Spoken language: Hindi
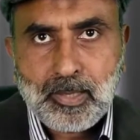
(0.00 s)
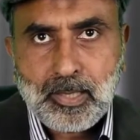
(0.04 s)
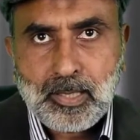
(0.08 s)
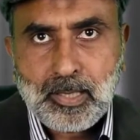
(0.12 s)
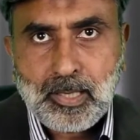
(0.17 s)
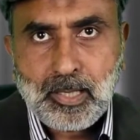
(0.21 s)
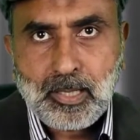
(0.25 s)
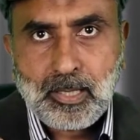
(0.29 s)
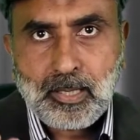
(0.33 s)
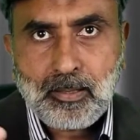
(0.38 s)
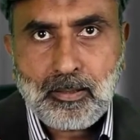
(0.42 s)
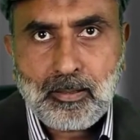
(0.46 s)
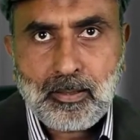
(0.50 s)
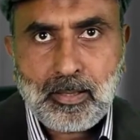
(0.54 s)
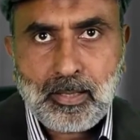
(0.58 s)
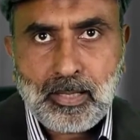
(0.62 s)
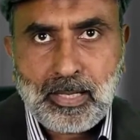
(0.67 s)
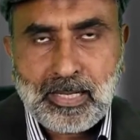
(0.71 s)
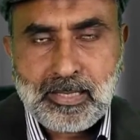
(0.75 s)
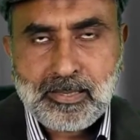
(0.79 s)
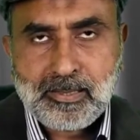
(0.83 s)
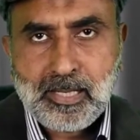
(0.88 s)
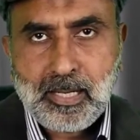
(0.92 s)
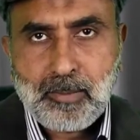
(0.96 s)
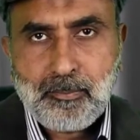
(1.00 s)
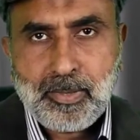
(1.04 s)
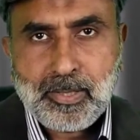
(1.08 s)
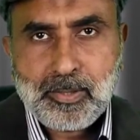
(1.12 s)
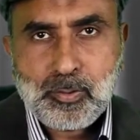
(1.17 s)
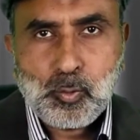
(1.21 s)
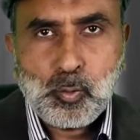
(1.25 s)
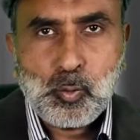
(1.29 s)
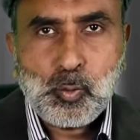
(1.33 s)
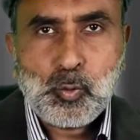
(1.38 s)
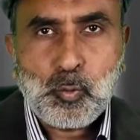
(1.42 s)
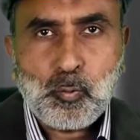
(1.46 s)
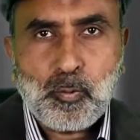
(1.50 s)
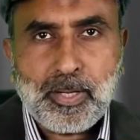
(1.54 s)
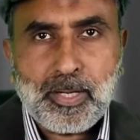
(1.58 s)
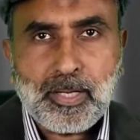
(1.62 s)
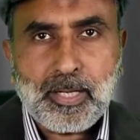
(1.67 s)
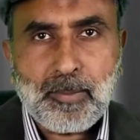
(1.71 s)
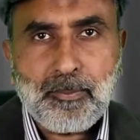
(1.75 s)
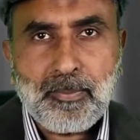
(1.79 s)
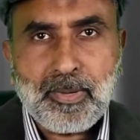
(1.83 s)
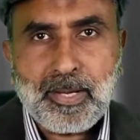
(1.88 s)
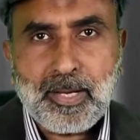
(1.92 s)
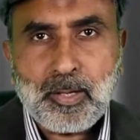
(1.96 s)
ये ऐसा महसूस हुआ
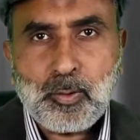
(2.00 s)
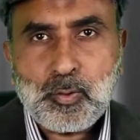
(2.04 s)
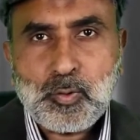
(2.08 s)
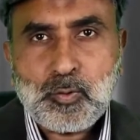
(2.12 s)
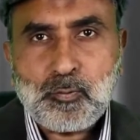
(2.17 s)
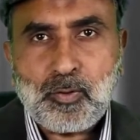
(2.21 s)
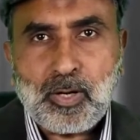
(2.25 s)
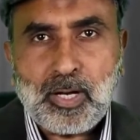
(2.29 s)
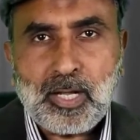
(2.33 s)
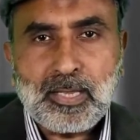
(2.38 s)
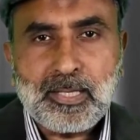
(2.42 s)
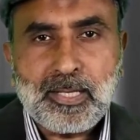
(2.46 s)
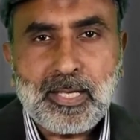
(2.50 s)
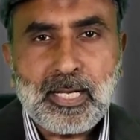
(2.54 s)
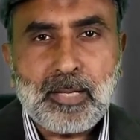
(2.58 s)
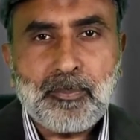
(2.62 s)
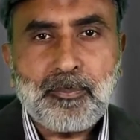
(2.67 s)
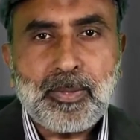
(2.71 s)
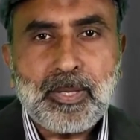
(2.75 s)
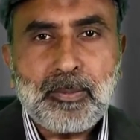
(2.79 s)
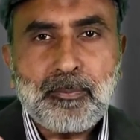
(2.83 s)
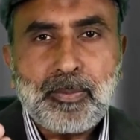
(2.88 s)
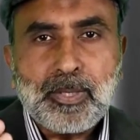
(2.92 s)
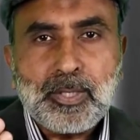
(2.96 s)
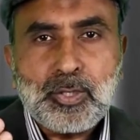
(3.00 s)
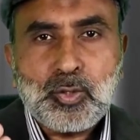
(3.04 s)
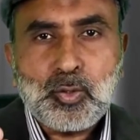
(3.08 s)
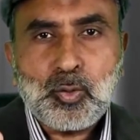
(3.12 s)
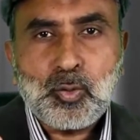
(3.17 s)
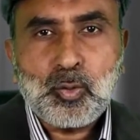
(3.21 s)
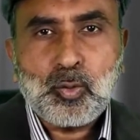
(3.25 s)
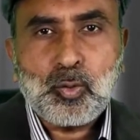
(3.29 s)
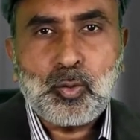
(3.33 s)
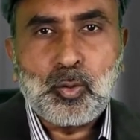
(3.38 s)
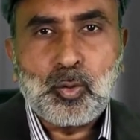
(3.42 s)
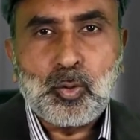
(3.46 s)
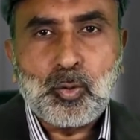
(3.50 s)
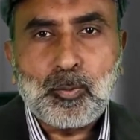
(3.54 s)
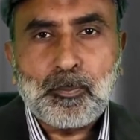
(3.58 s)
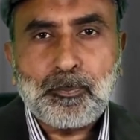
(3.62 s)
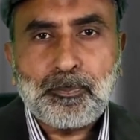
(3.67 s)
है कि मेरे कुछ वालदेन अपने बच्चों को